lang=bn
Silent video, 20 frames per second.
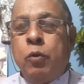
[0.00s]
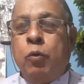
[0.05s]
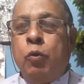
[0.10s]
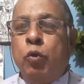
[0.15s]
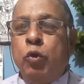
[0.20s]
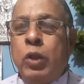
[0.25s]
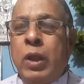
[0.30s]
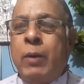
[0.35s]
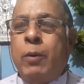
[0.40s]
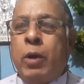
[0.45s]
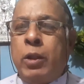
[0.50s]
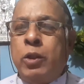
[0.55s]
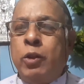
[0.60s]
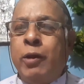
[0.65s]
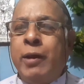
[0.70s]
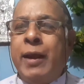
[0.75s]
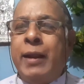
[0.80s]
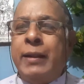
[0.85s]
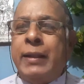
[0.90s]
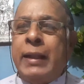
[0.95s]
গুরুদেব
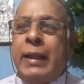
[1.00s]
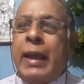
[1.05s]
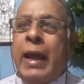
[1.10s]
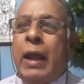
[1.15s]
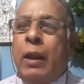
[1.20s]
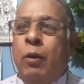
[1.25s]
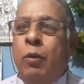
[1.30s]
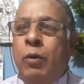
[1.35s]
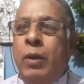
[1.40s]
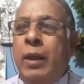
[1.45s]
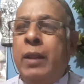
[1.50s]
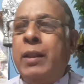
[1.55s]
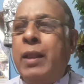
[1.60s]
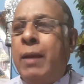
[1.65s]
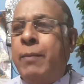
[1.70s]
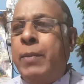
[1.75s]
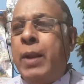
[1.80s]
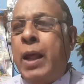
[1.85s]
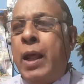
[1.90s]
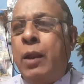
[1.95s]
অন্ধকার থেকে আলো এই যে
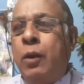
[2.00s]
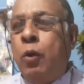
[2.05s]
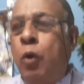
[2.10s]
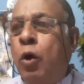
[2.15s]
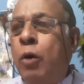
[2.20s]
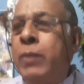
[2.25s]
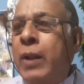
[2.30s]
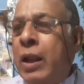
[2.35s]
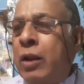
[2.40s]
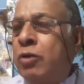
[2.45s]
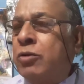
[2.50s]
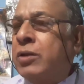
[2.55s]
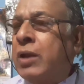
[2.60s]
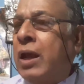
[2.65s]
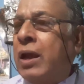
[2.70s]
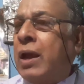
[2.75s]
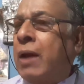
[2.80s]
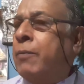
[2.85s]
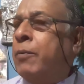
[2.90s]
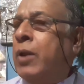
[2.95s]
আমরা লোভ লালসা
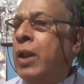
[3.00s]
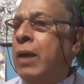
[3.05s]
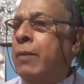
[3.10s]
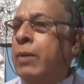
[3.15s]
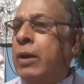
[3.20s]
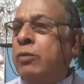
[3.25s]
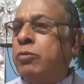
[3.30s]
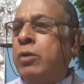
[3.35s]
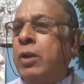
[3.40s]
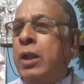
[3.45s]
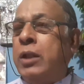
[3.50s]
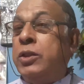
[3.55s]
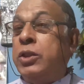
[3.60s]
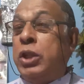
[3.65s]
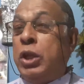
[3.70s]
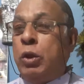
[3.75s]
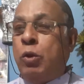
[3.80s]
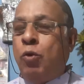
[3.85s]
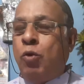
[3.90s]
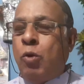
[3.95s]
কামনা বাসনা
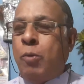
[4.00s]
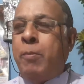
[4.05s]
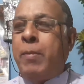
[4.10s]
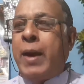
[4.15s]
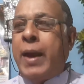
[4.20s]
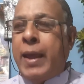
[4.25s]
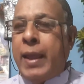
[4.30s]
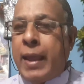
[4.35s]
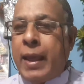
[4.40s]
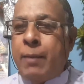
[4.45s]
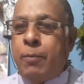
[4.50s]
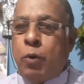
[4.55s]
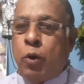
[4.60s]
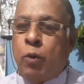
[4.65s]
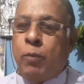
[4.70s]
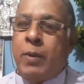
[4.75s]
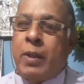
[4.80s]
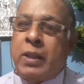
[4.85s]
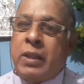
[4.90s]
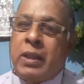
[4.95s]
ত্রিগুণ মায়ায়
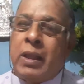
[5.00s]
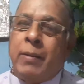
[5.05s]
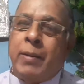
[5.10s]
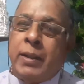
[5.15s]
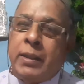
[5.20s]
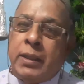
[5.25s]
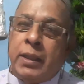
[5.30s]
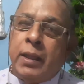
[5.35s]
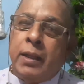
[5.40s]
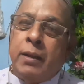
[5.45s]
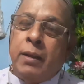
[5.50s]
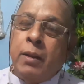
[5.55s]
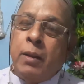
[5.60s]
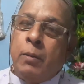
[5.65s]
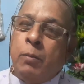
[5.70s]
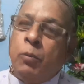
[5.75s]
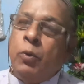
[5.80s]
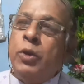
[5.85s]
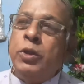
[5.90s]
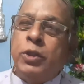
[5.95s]
ভগবান যে আমাদের
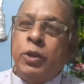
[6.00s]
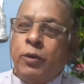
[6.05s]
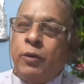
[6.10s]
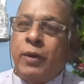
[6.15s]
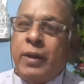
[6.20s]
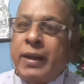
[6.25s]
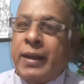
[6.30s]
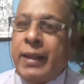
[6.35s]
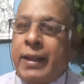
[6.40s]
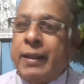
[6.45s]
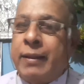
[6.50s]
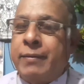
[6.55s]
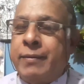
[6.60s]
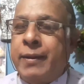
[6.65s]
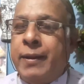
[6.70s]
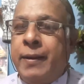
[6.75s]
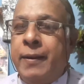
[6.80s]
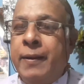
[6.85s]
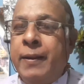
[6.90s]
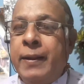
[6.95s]
মোহিত করে
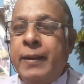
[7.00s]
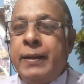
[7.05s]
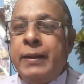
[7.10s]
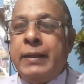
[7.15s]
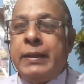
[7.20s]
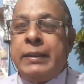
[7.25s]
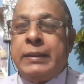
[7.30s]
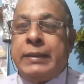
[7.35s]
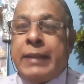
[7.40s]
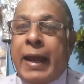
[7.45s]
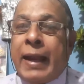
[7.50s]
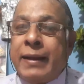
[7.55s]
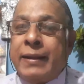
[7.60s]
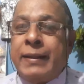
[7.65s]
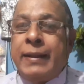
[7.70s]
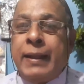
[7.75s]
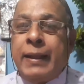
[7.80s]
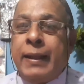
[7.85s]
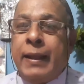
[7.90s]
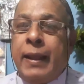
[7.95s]
রেখেছেন তার
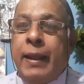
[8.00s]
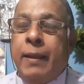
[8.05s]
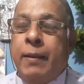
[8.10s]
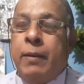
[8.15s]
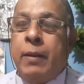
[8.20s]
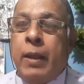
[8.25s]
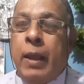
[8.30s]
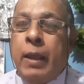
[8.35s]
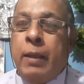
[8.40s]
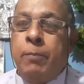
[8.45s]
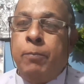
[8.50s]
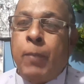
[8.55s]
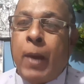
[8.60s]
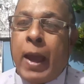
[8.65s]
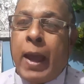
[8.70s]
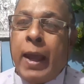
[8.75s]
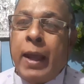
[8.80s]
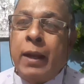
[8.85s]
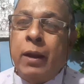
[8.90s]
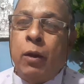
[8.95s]
থেকে এই
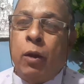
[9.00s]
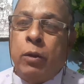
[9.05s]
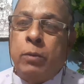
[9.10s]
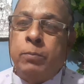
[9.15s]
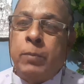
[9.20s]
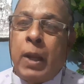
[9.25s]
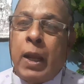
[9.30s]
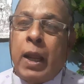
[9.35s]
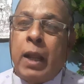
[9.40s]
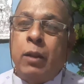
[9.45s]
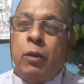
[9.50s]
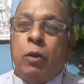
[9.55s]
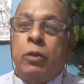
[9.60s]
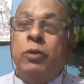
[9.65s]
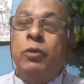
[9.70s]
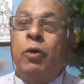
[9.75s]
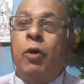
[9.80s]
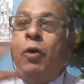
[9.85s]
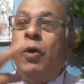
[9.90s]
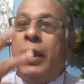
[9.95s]
মায়ার মায়ের
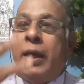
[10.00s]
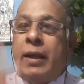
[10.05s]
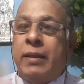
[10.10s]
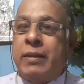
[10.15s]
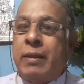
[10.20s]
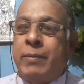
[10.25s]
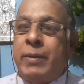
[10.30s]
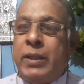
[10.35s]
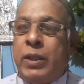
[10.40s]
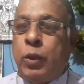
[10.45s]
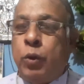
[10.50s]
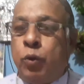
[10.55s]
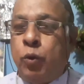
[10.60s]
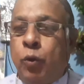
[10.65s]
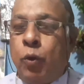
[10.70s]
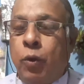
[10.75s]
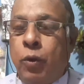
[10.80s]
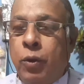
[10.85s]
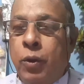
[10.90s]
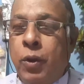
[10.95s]
অন্ধ হয়ে গেছে আমাদের
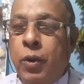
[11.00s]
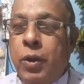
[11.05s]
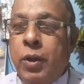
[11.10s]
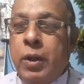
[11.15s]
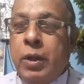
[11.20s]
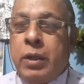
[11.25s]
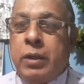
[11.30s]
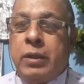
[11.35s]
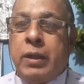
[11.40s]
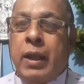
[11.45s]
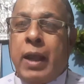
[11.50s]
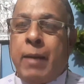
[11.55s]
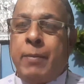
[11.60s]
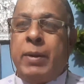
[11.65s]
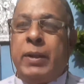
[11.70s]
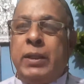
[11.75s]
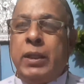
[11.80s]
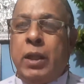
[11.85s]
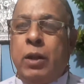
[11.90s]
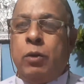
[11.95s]
চোখ সে
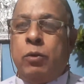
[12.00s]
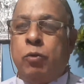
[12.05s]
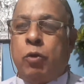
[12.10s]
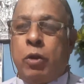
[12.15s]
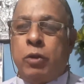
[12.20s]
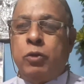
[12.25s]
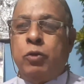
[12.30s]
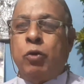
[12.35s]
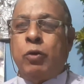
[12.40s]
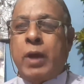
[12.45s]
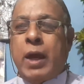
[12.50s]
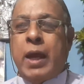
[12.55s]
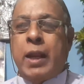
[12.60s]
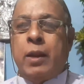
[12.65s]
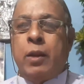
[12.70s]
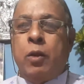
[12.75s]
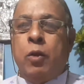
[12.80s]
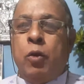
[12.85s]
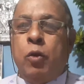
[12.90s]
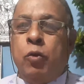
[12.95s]
আমাদের অন্ধকার
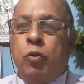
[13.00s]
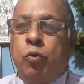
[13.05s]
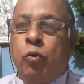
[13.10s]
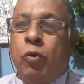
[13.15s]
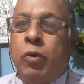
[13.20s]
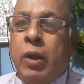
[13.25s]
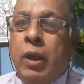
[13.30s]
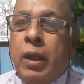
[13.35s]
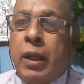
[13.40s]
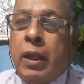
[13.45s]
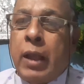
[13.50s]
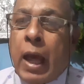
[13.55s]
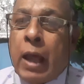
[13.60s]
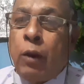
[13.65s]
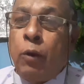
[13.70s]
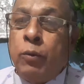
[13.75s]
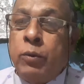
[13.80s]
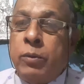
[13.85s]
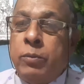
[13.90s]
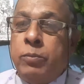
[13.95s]
চোখেকে
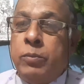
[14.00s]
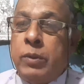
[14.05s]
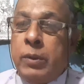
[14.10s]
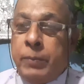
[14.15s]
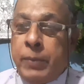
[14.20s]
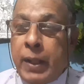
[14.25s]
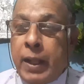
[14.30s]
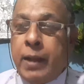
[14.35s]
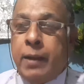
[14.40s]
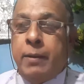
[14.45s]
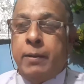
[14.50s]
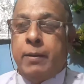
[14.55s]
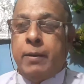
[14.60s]
আলো দিবেন